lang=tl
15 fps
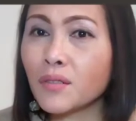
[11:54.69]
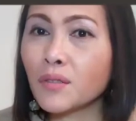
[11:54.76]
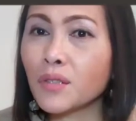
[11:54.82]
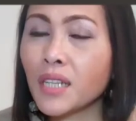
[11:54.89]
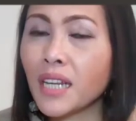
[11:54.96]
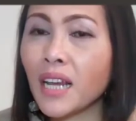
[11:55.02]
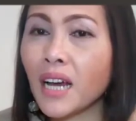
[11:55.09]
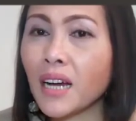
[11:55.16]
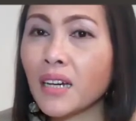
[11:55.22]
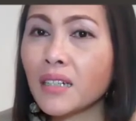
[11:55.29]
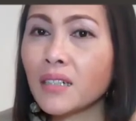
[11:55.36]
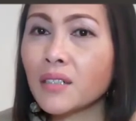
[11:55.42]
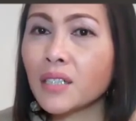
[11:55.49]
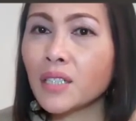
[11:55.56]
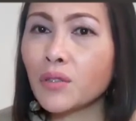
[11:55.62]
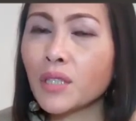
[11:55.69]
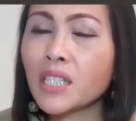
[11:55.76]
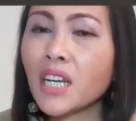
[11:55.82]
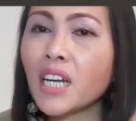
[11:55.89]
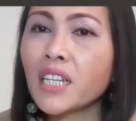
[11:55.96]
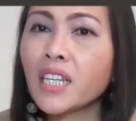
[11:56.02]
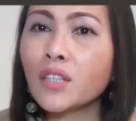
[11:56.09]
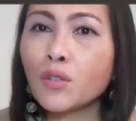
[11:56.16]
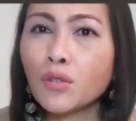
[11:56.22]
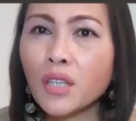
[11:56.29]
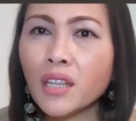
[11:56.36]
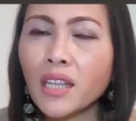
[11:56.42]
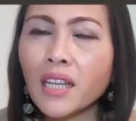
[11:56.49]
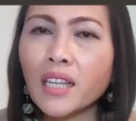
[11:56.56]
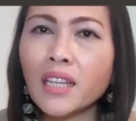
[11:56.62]
Sila ang ano, at saka dito
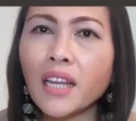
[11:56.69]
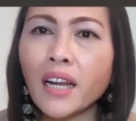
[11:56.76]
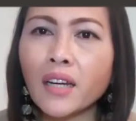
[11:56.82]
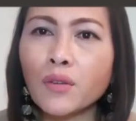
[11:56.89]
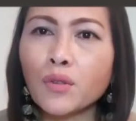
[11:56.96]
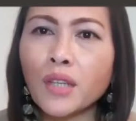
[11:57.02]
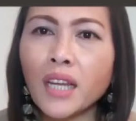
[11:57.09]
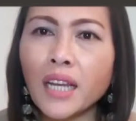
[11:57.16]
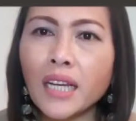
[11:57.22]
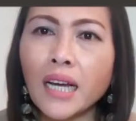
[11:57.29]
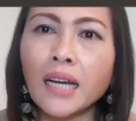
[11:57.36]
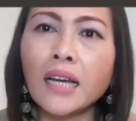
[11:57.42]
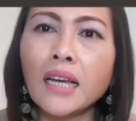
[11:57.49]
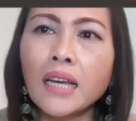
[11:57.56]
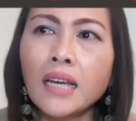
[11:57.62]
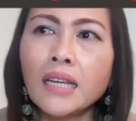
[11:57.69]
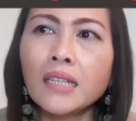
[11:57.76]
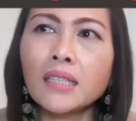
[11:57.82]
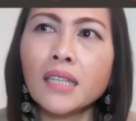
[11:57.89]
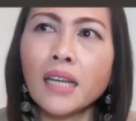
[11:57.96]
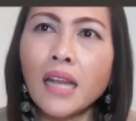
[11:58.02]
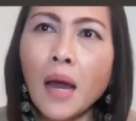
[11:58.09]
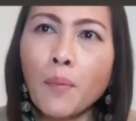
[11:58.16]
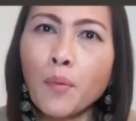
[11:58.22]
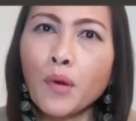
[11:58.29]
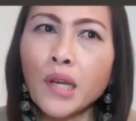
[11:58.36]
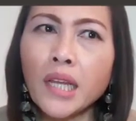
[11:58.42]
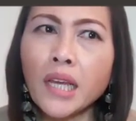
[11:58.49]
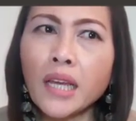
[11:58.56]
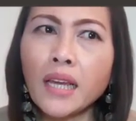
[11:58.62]
sa tinitiran ko talaga, sa
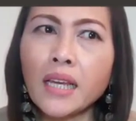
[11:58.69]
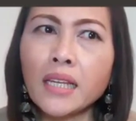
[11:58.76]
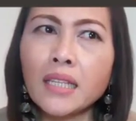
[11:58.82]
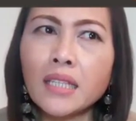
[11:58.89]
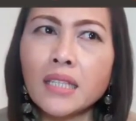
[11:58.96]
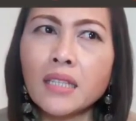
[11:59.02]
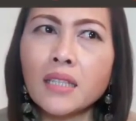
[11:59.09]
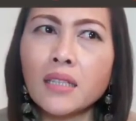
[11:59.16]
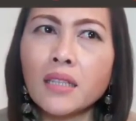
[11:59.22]
Napoli is